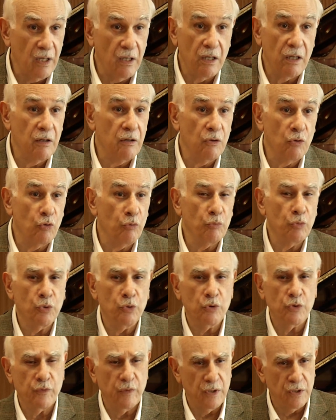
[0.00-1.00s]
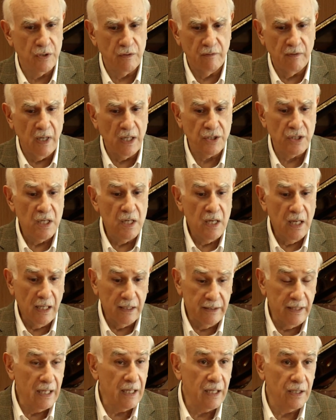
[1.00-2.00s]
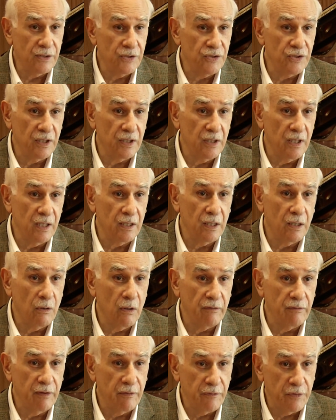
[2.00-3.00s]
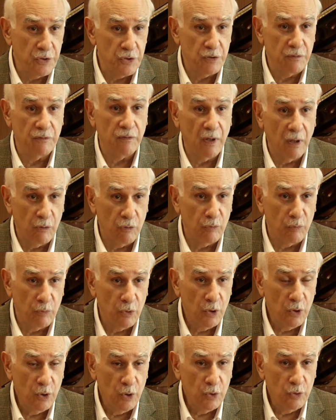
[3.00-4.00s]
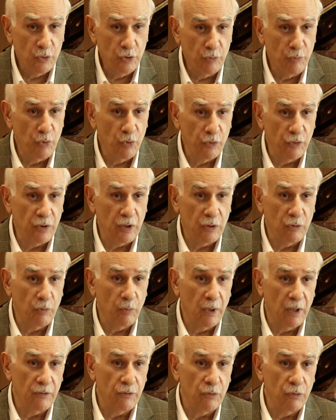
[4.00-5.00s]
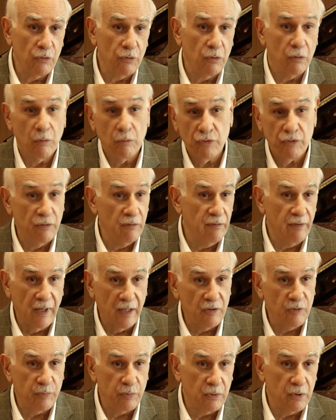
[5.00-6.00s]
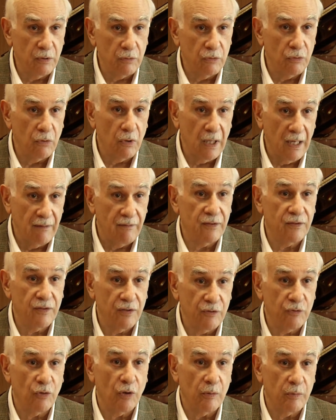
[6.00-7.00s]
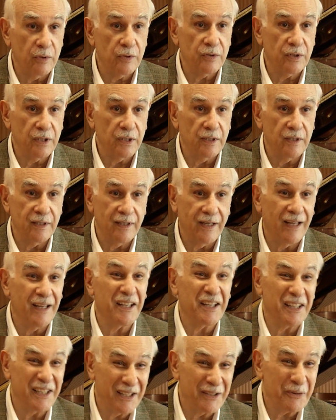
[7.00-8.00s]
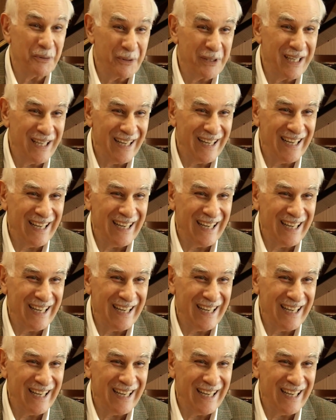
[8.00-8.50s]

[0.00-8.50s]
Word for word: em inúmeros festivais. A década de 70 não havia festival de música do Brasil onde eu não estivesse, porque eu tocava essas obras que ninguém queria tocar.